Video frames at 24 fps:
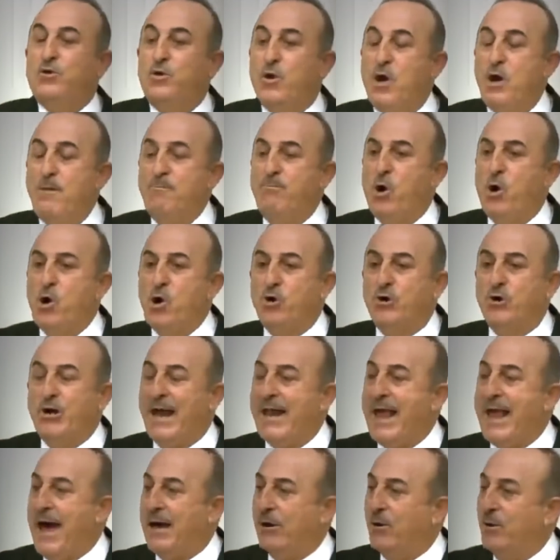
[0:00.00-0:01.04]
Tüm bu
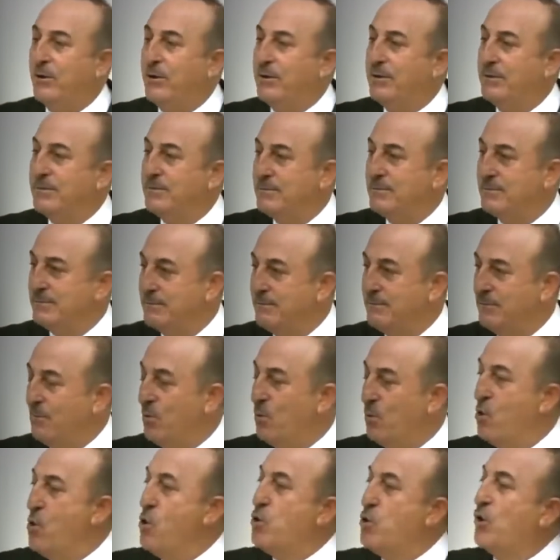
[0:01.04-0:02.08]
ülkeler
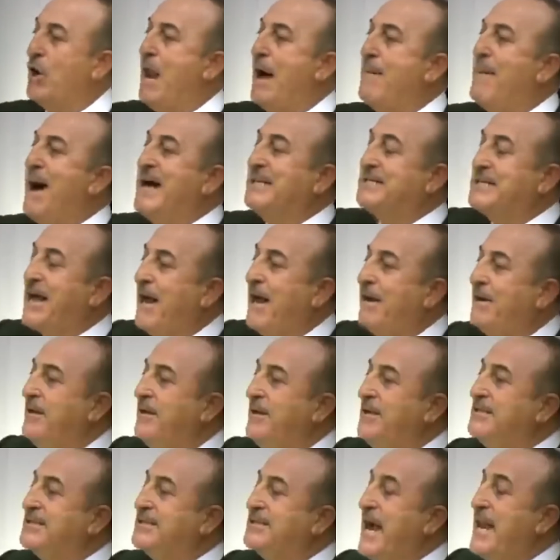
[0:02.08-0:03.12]
uygulamazken
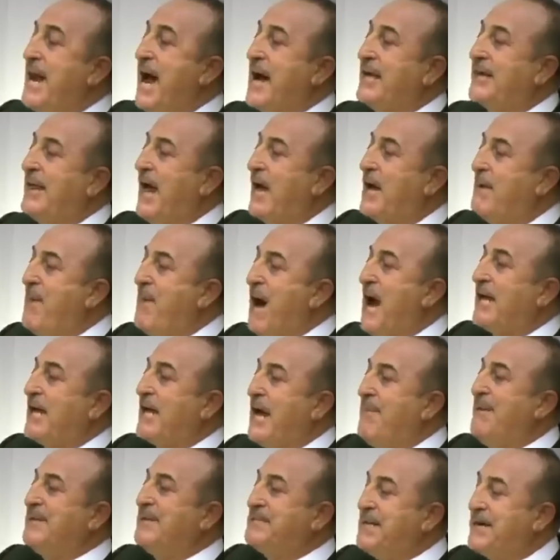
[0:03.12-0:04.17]
insan hakları
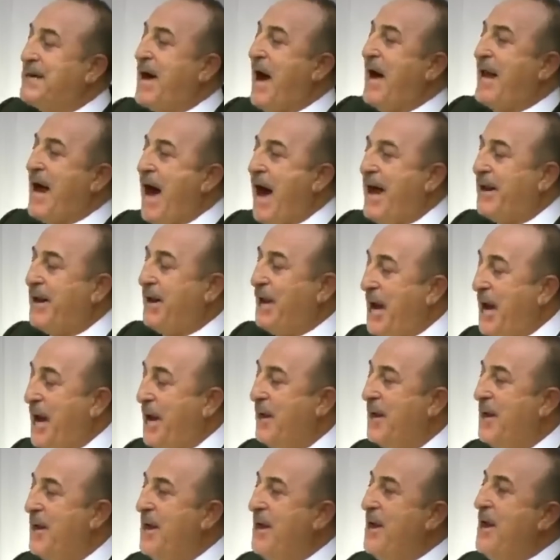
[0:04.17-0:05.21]
mahkemesi kararını
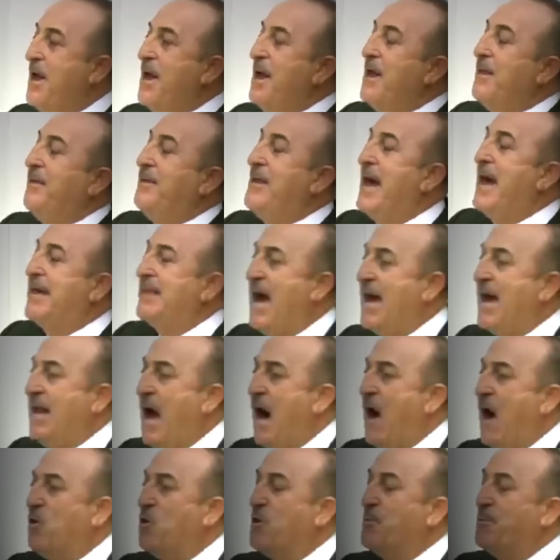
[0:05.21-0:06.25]
neden
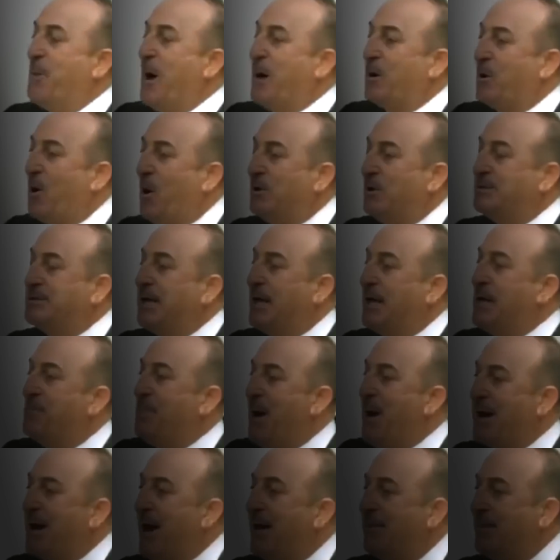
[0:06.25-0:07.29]
Avrupa Konseyi
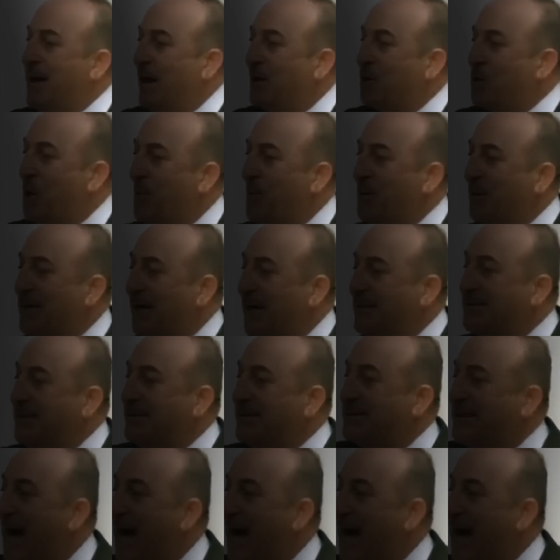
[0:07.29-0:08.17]
Bakanlar Komitesi